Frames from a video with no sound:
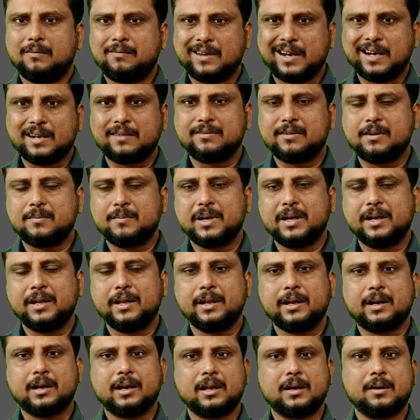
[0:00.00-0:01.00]
ప్లాట్ఫామ్ అండి
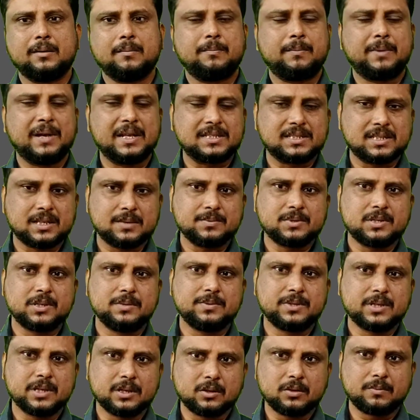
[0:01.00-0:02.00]
ఇక్కడ ప్లస్
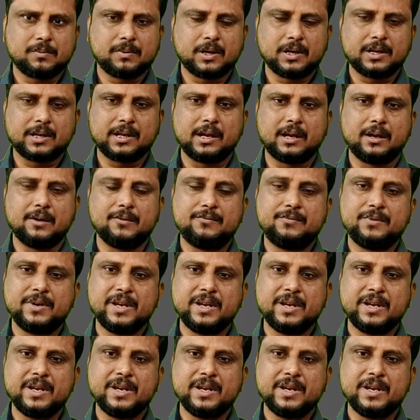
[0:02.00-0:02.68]
సబ్స్క్రిప్షన్తో పాటుగా